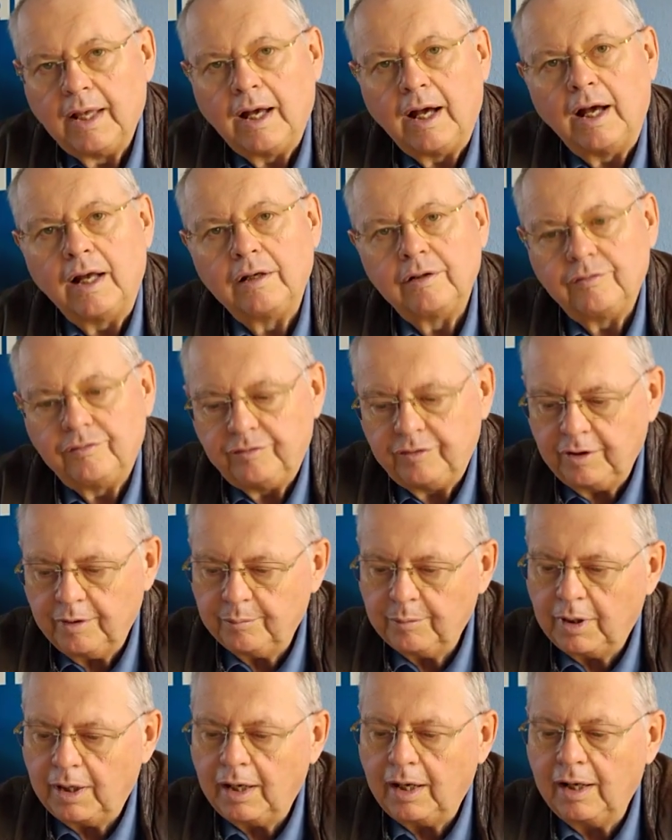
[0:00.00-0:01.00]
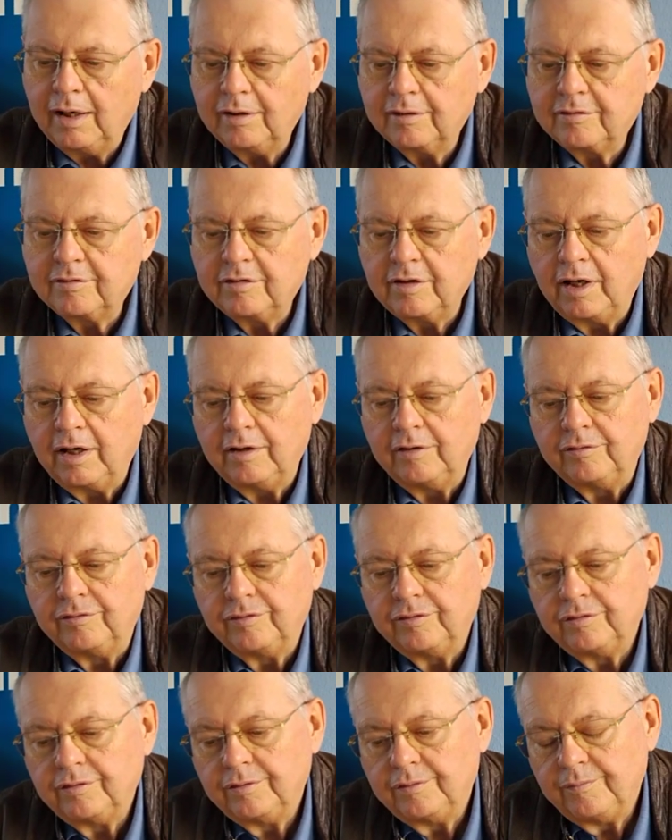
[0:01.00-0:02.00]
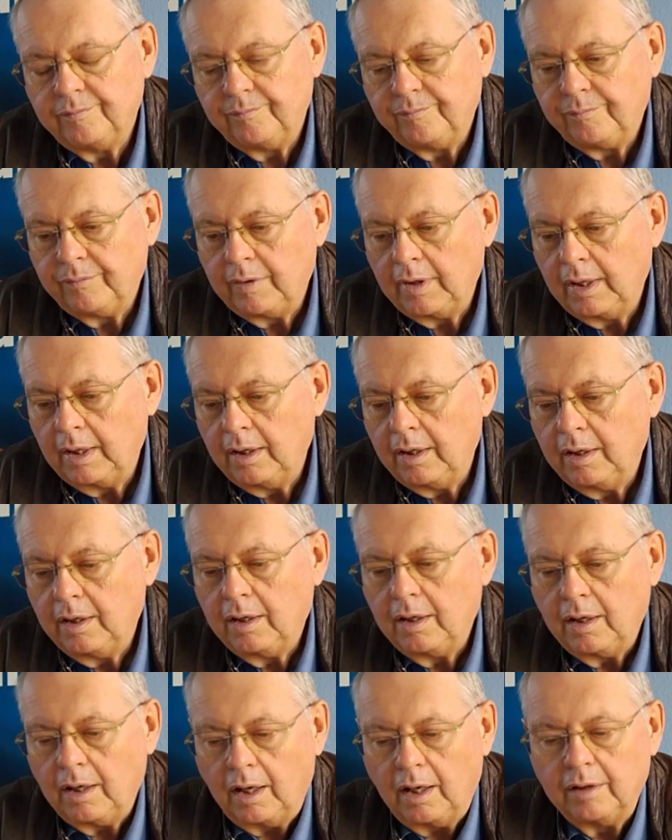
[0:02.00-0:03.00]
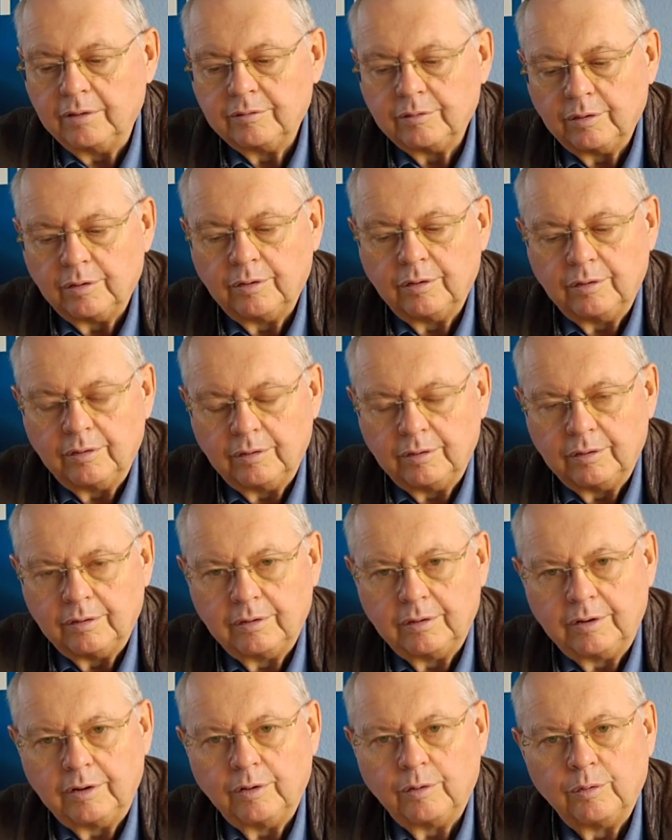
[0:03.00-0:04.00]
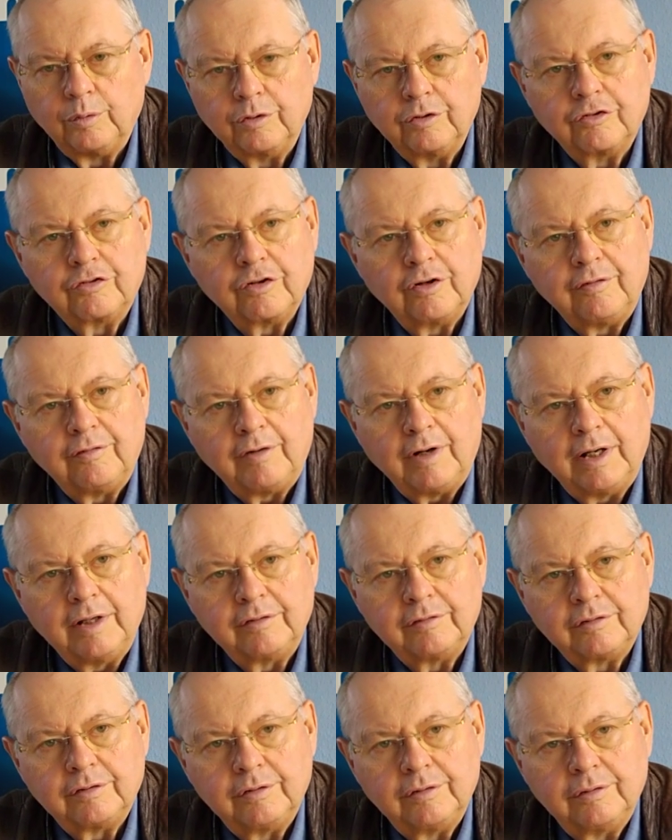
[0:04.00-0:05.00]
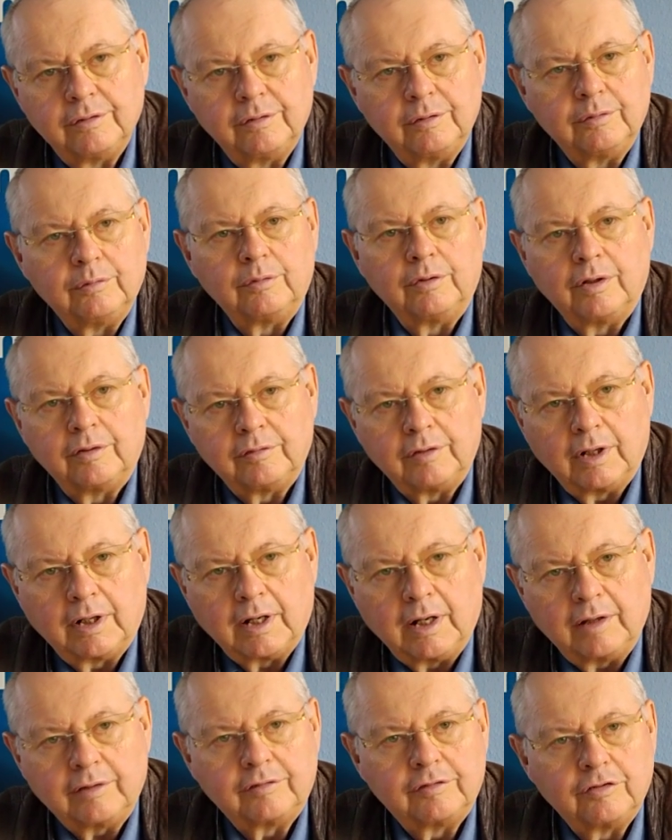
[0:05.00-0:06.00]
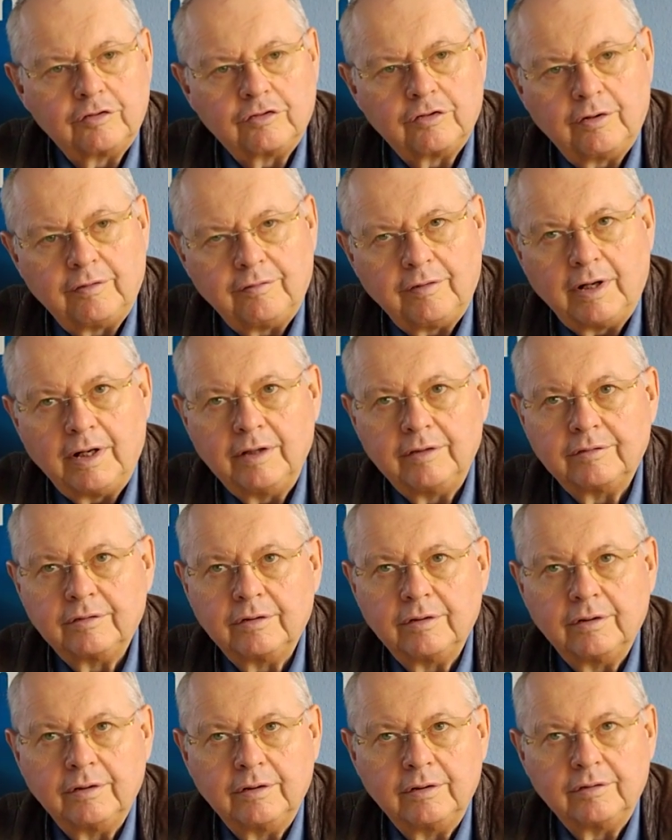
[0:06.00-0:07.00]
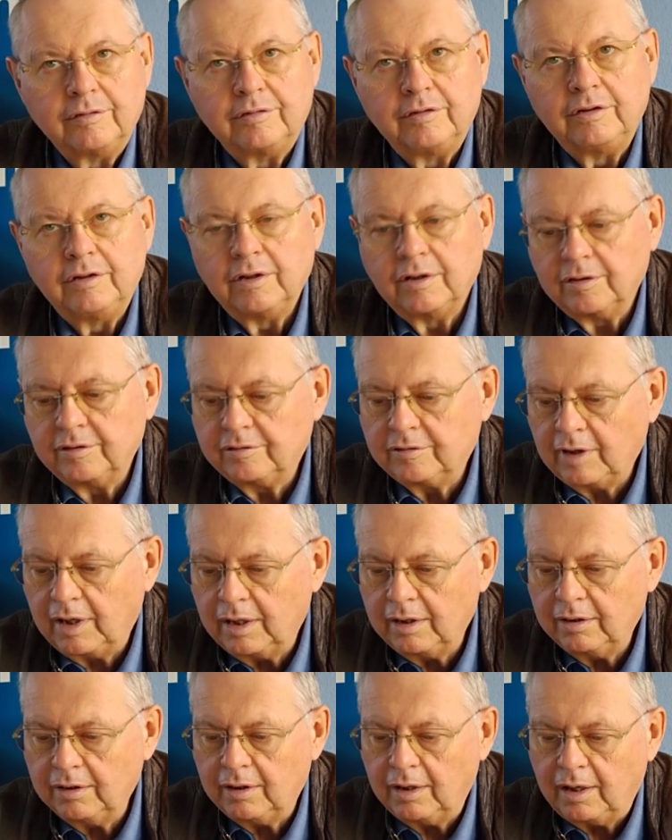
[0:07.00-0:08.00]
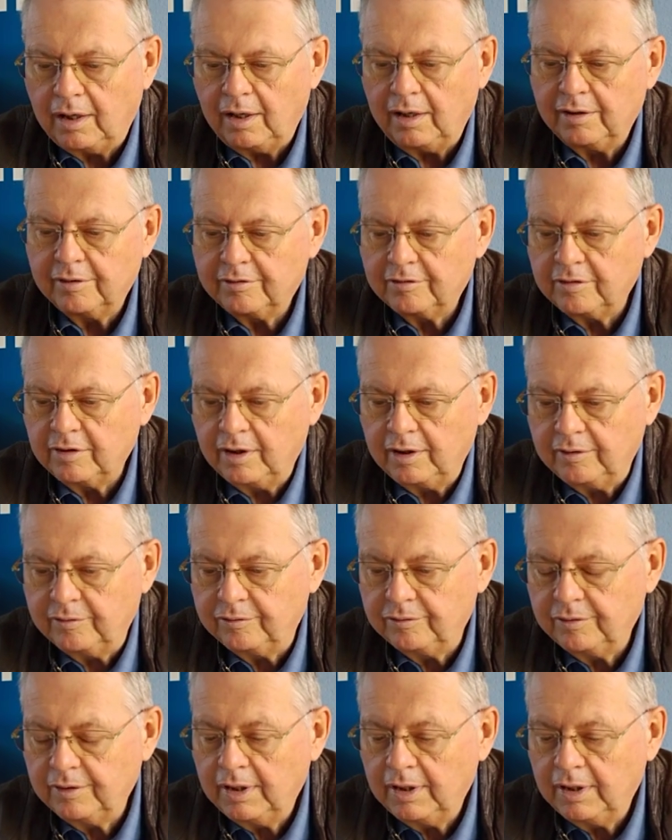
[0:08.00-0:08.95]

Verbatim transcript: an die Firma Halsafe. Also äh, ironischerweise oder sarkastischerweise äh, sicheres Halle, Halsafe